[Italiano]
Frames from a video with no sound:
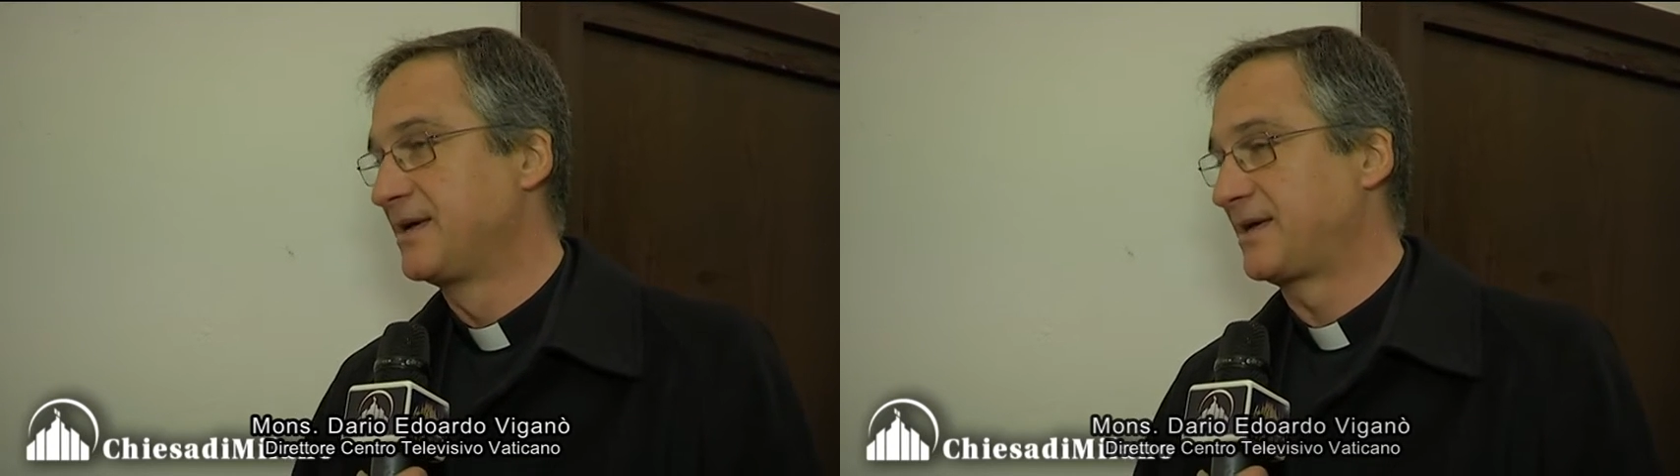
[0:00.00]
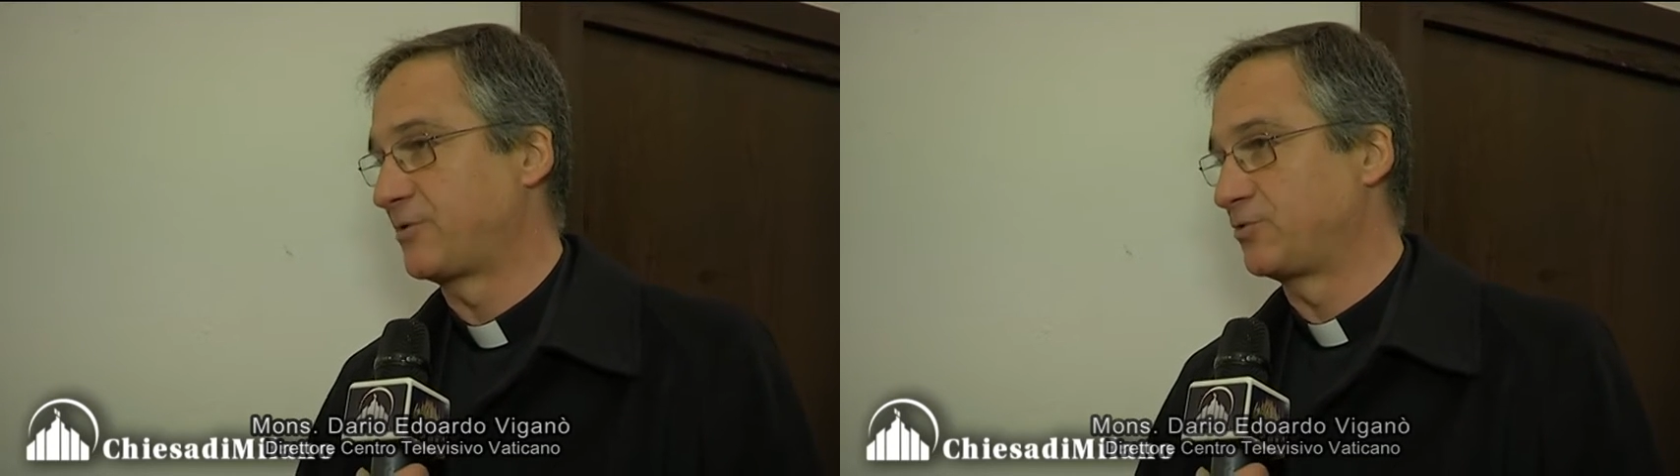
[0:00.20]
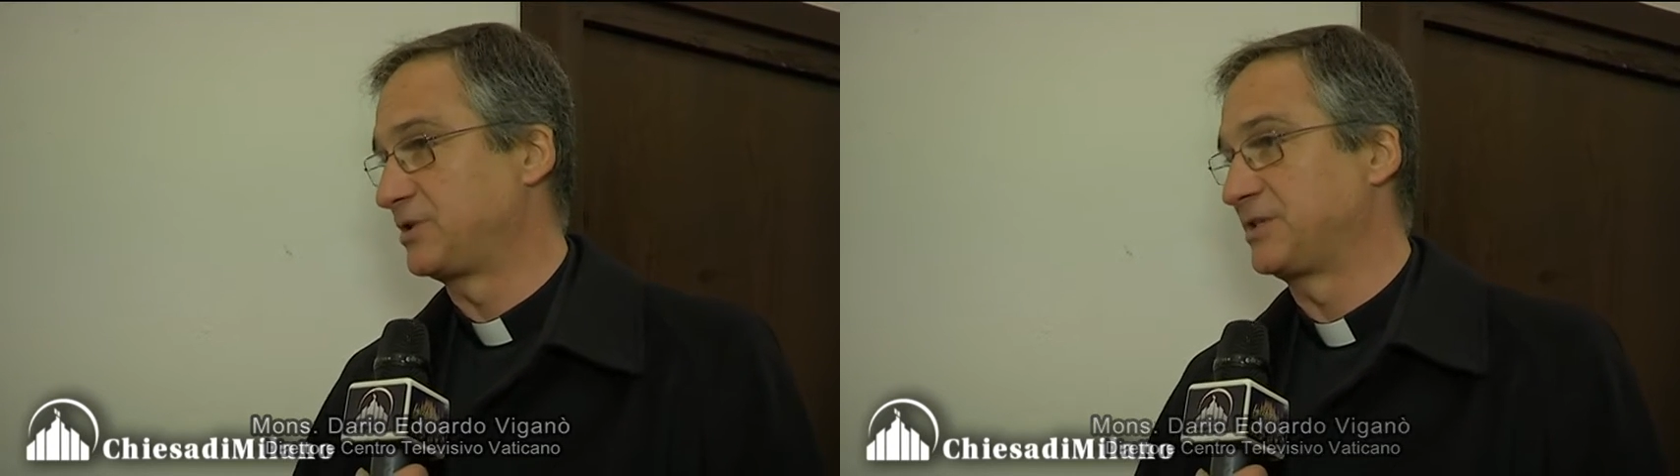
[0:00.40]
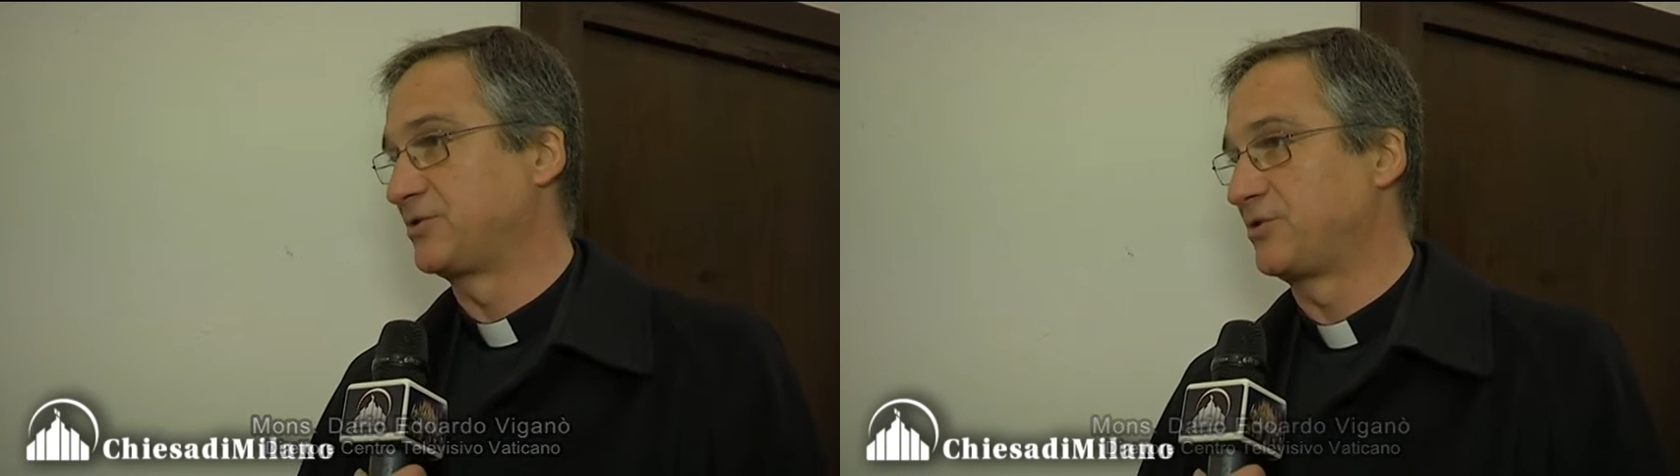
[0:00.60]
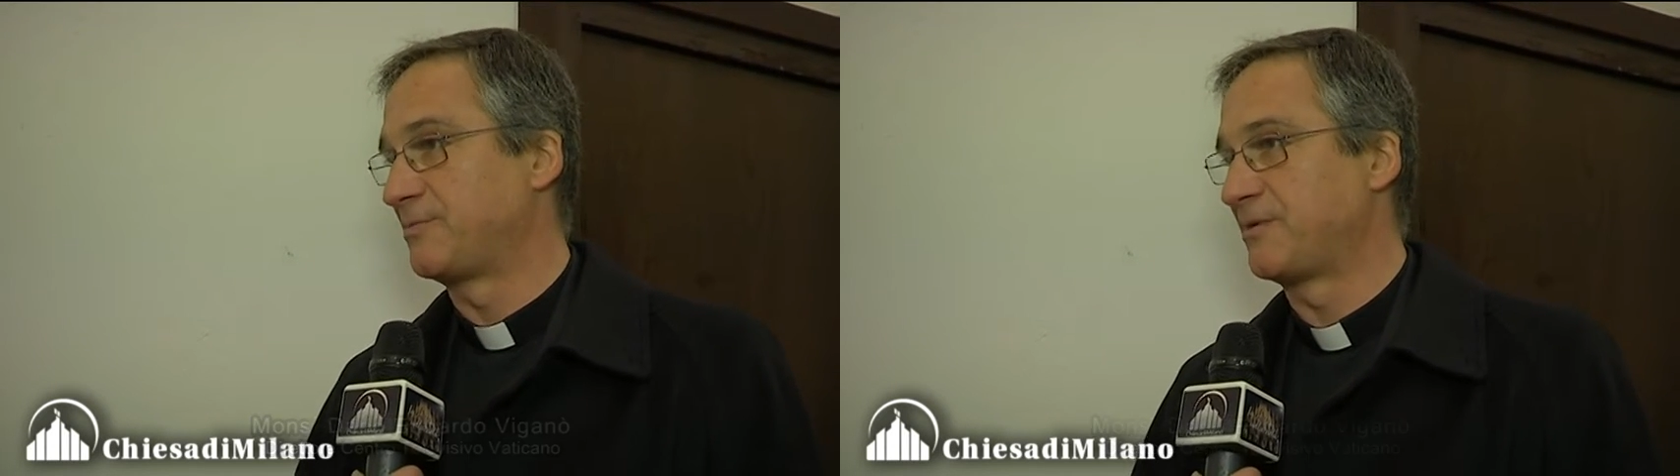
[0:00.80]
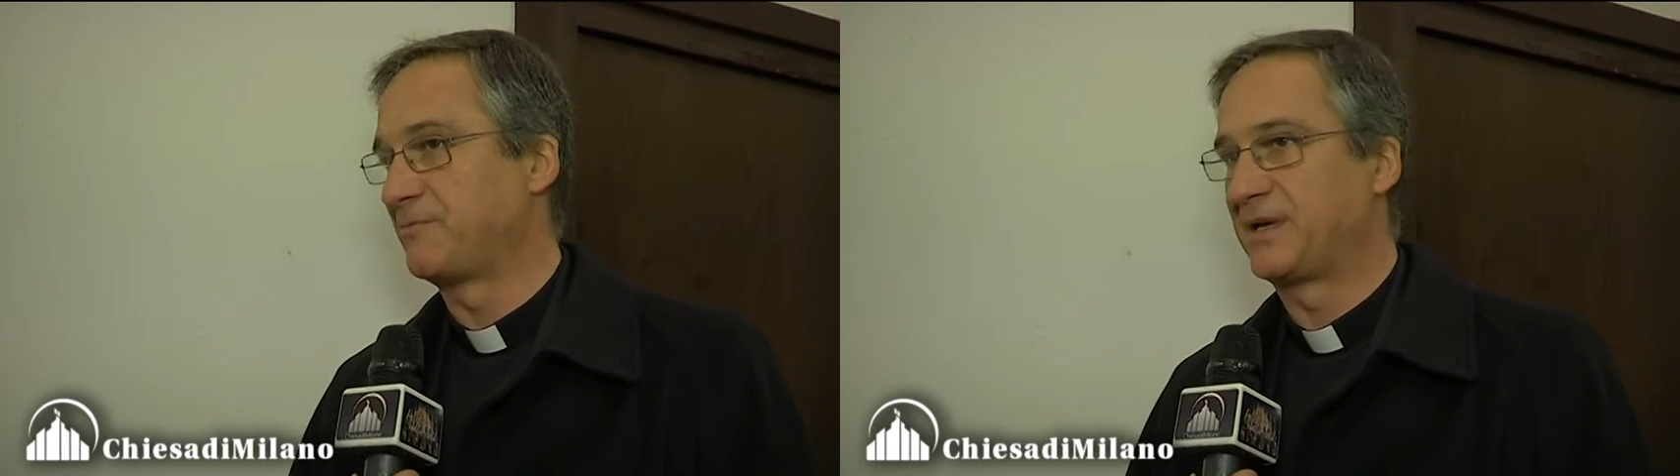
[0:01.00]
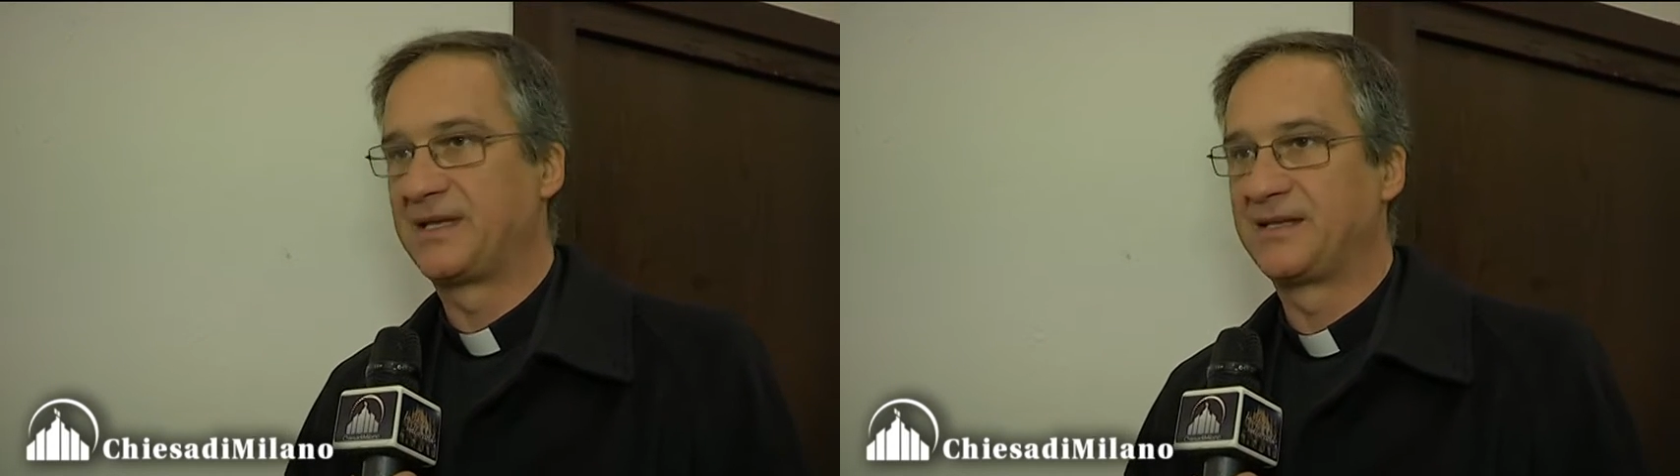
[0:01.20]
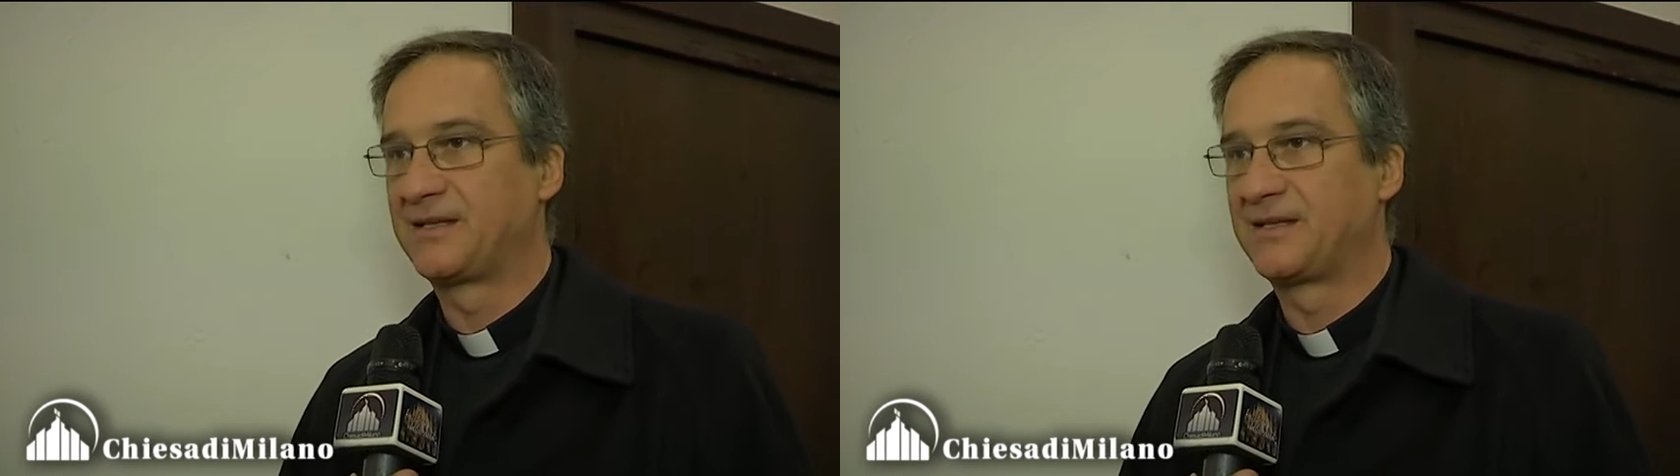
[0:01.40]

che accudiscono i bambini,